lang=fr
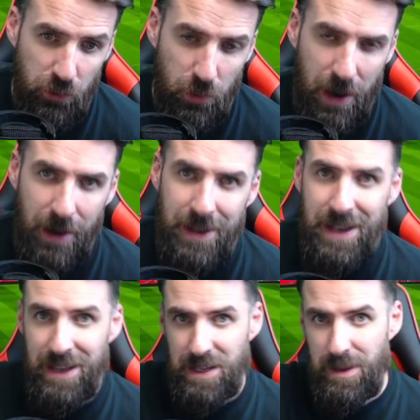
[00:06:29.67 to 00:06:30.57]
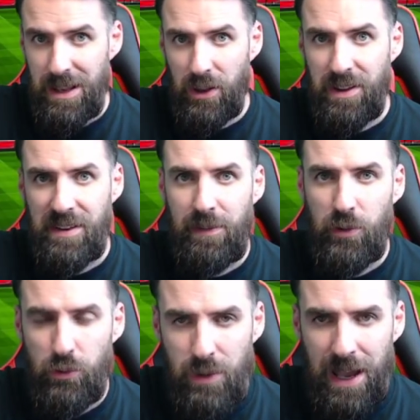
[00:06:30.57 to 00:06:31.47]
soir. J'ai mis le lien dans la
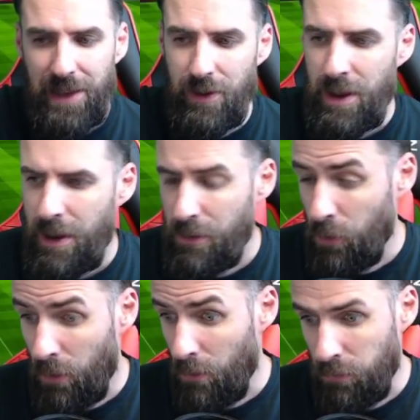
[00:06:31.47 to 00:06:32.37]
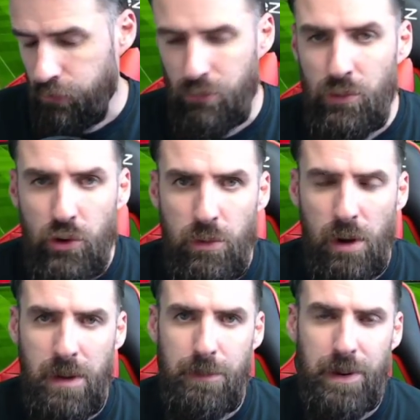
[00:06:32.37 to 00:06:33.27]
description du live dans une
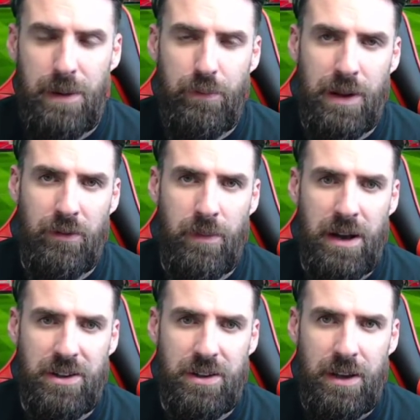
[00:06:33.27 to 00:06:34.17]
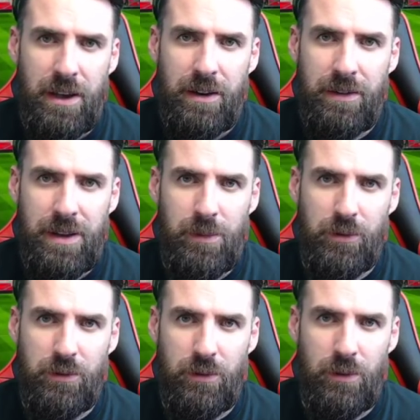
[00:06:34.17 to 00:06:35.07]
demi-heure même pas pour l'avant-match. Évidemment
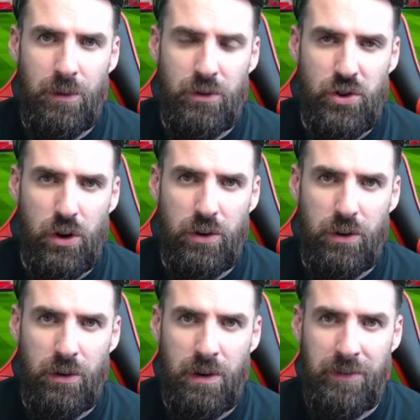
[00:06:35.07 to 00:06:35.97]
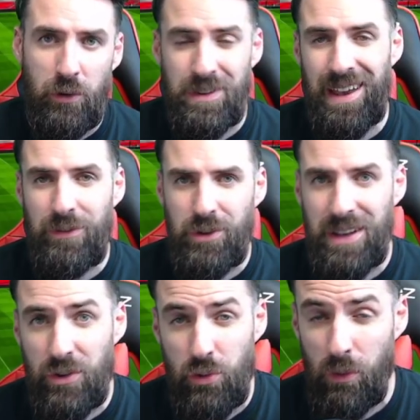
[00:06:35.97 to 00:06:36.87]
de ce choc, euh, avant avoir une trêve de
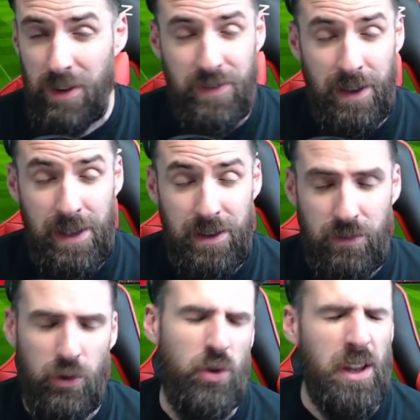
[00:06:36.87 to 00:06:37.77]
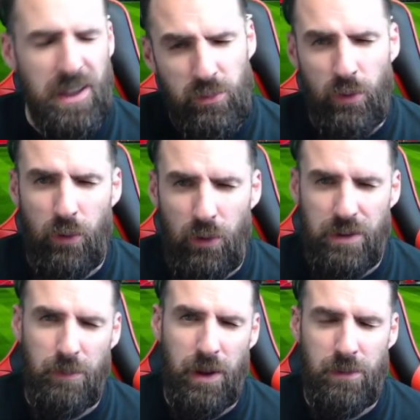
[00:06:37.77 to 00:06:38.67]
15 jours, on va se faire yesh. Oh non, il y a l'équipe de France,
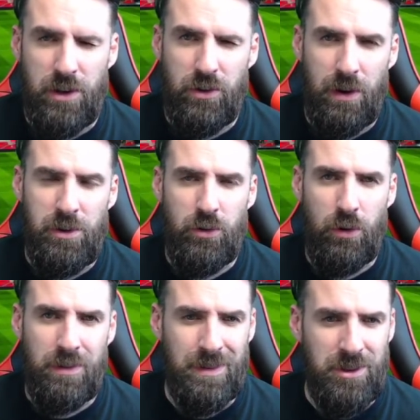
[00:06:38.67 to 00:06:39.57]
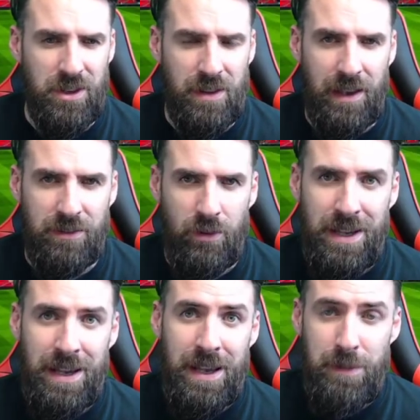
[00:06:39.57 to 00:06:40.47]
il y a plein de matchs euh, amicaux, c'est un match intéressant.
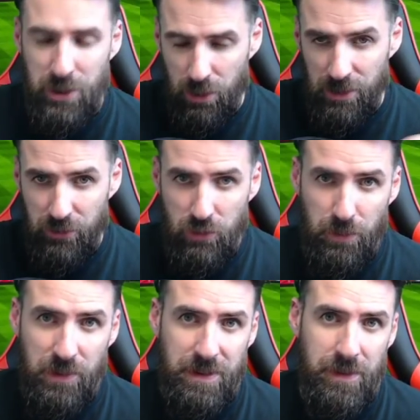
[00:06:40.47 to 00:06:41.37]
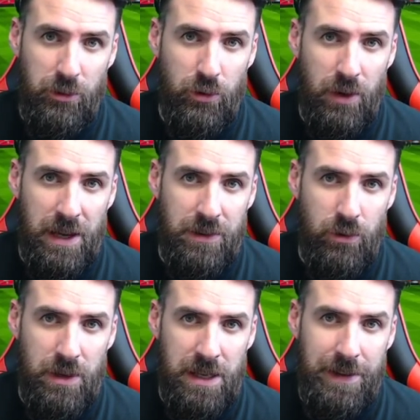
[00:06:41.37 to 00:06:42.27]
Mettez en commentaire ce que vous en pensez évidemment de Rennes,
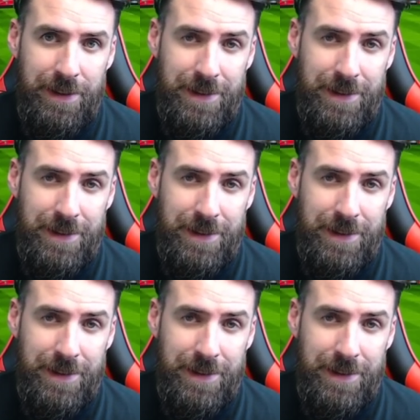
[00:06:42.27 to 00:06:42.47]
de Lille.